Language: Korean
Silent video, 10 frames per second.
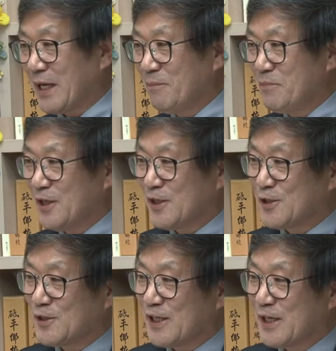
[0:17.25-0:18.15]
안면희
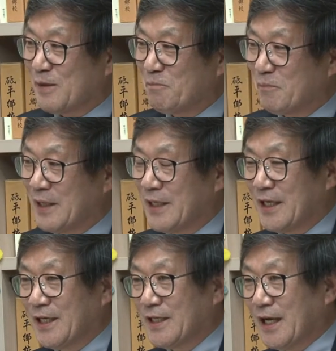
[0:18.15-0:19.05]
선생님,
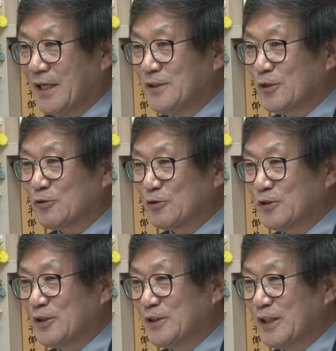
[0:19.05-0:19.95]
안영순
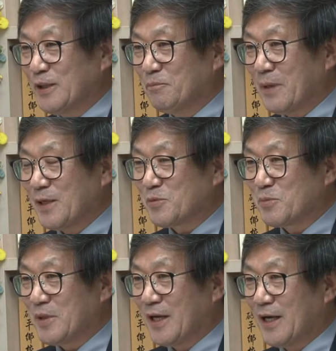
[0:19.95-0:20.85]
선생님
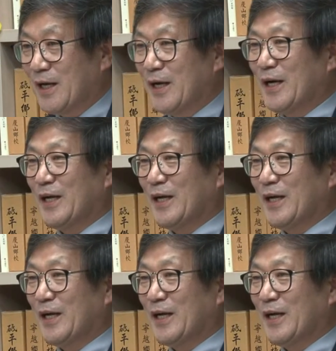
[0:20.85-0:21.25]
반갑습니다. 네,